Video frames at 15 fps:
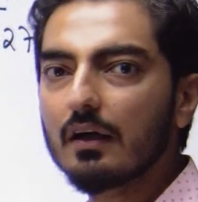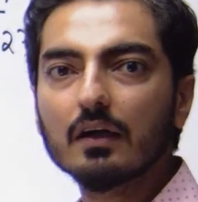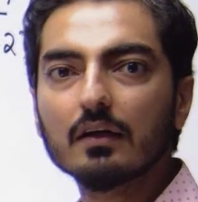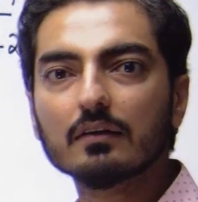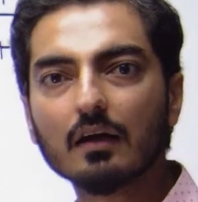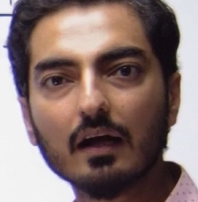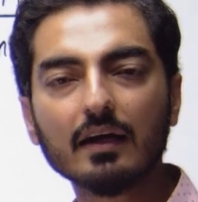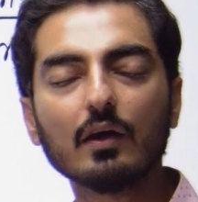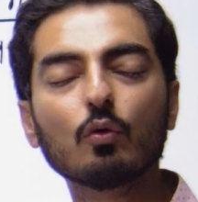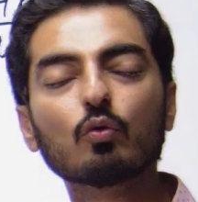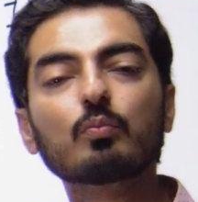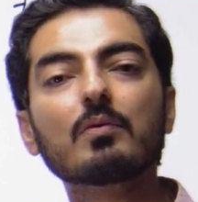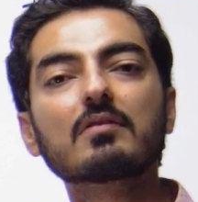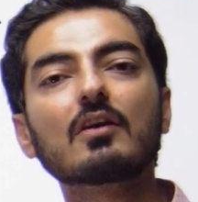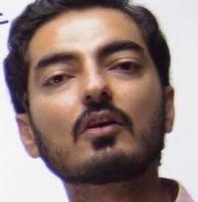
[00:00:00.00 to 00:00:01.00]
ताकि उसमें
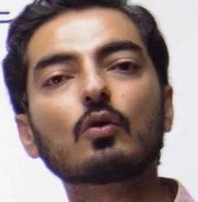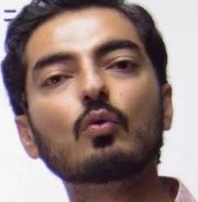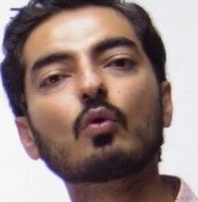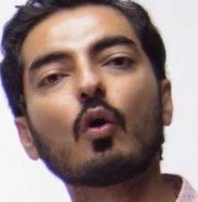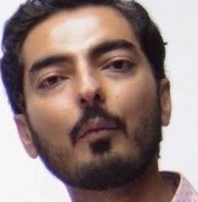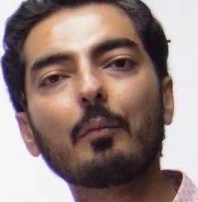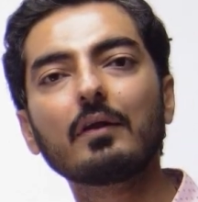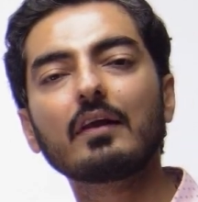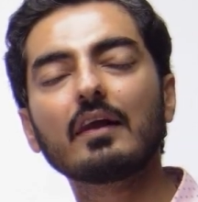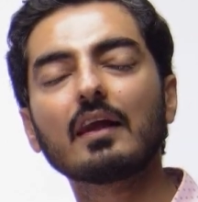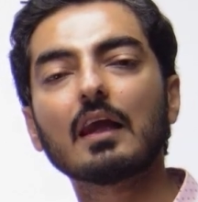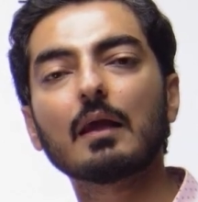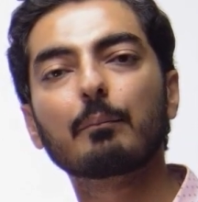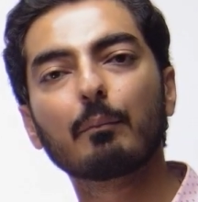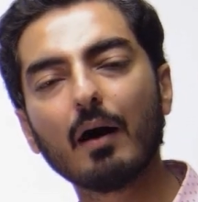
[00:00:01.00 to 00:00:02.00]
से टू कॉमन लेने के
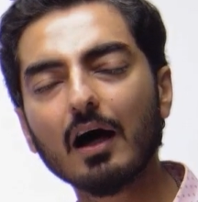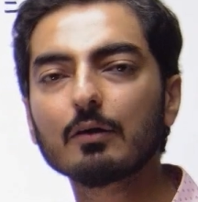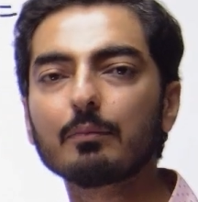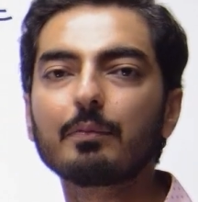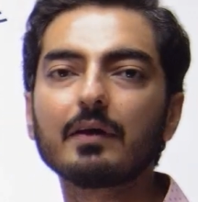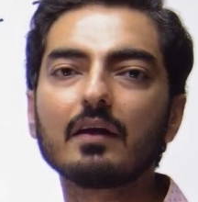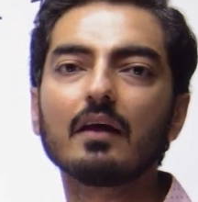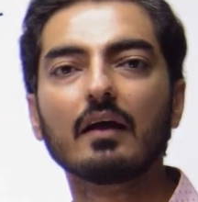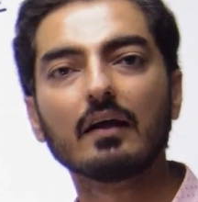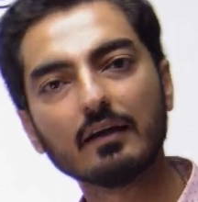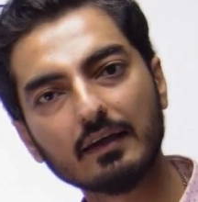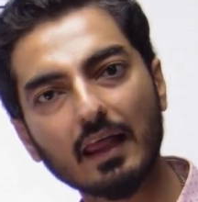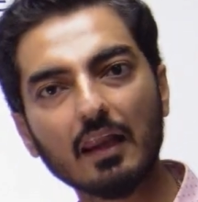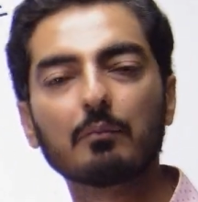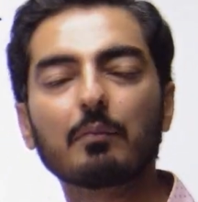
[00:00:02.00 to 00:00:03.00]
बाद भी
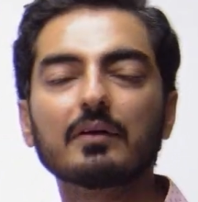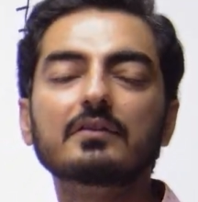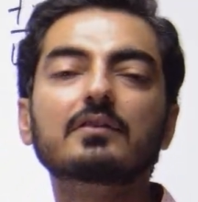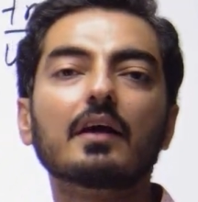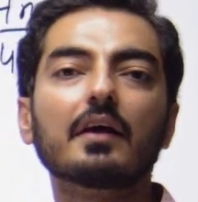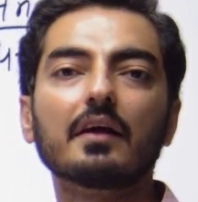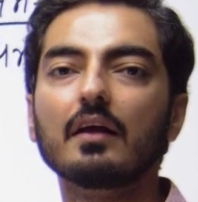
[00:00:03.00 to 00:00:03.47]
टेन बच जाए